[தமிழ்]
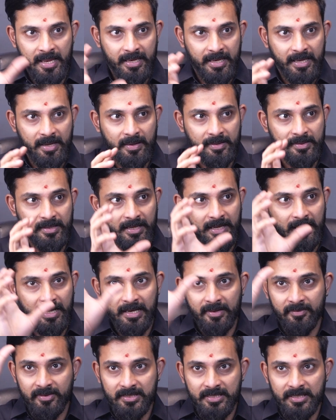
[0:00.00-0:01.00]
இங்கே இந்த
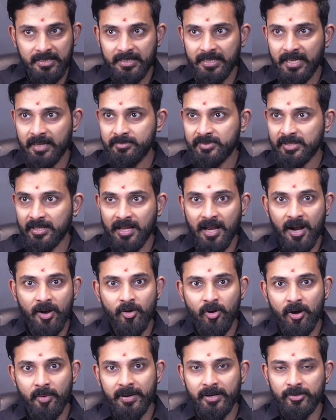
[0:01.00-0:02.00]
கல்லை வச்சு இந்த ஏம்ஸை
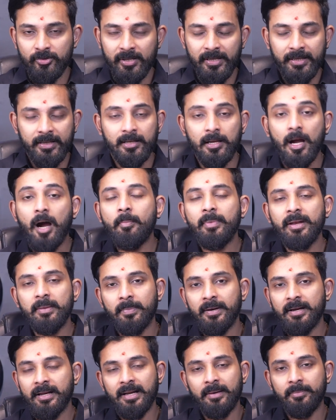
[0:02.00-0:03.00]
காணும் அப்படின்னு சொல்லிட்டு காமெடி
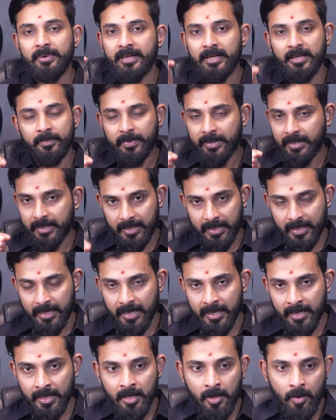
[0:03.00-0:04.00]
பண்ணுறேன் அப்படிங்கிற பேரில்
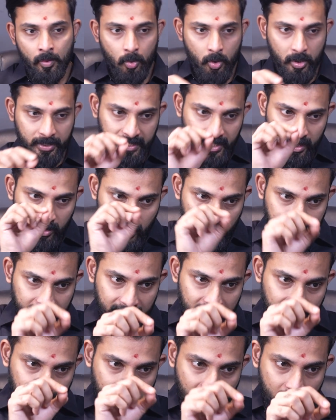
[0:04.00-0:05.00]
ஓகே
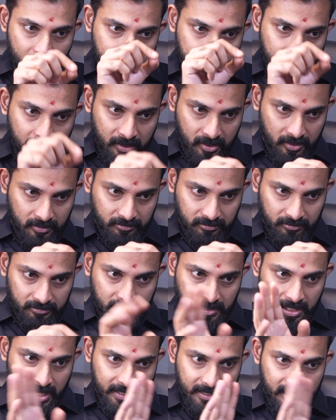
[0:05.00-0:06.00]
ஓகேல காமெடி பண்ணும்
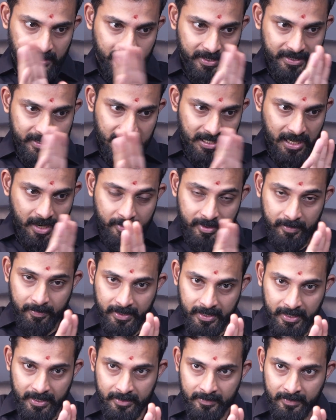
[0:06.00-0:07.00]
அந்த படத்தில் காமெடி
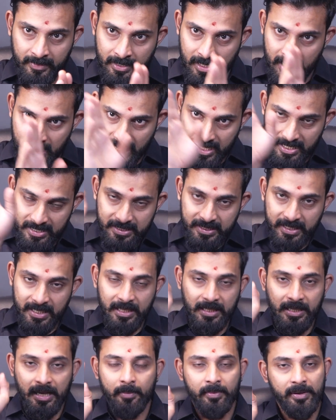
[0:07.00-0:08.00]
பண்ணல
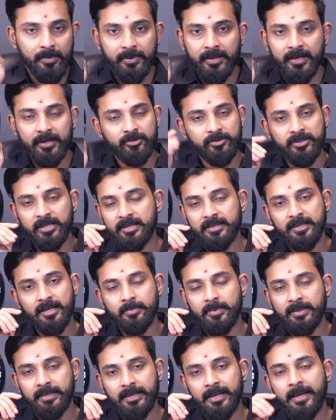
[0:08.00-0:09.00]
அரசியலில் காமெடி பண்ணிட்டு சுற்றிட்டு
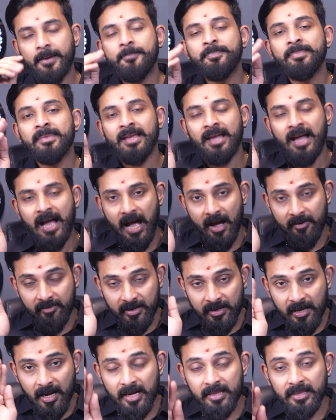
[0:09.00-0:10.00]
இருந்தார் பார்த்தீங்களா
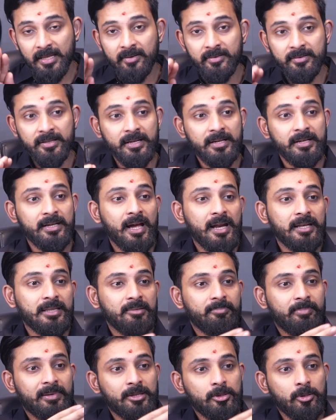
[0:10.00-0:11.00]
அவர்னால தான் வந்து
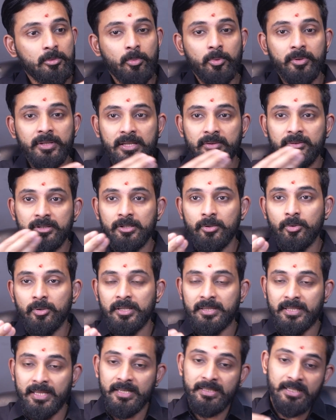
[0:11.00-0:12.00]
ரெண்டாயிரத்தி பத்தொம்போது இருபத்தி
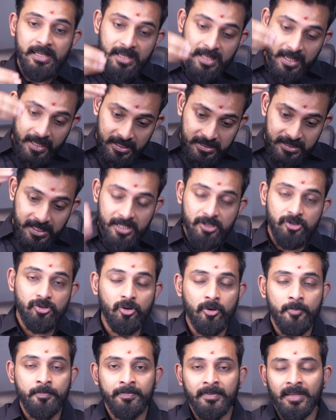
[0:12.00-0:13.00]
ஒன்று தேர்தலே நாங்கள்
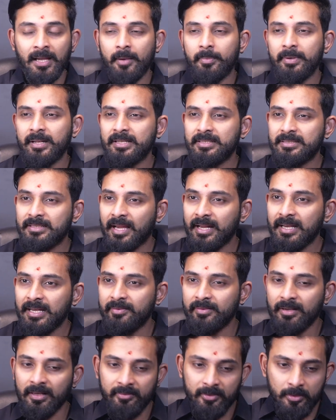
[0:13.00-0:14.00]
ஜெயித்தோம் அப்படின்னு ஸ்டாலின்
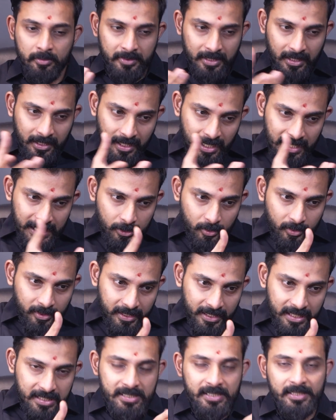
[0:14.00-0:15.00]
அவர்களை வெறும் தக்காளி
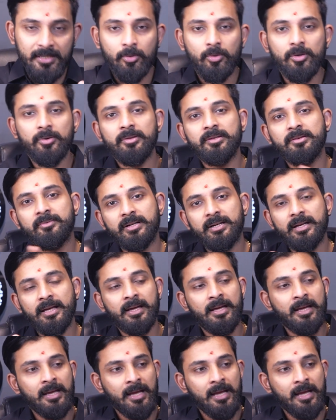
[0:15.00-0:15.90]
தொக்கு ரேஞ்சுக்கு கொண்டு வந்து விட்ட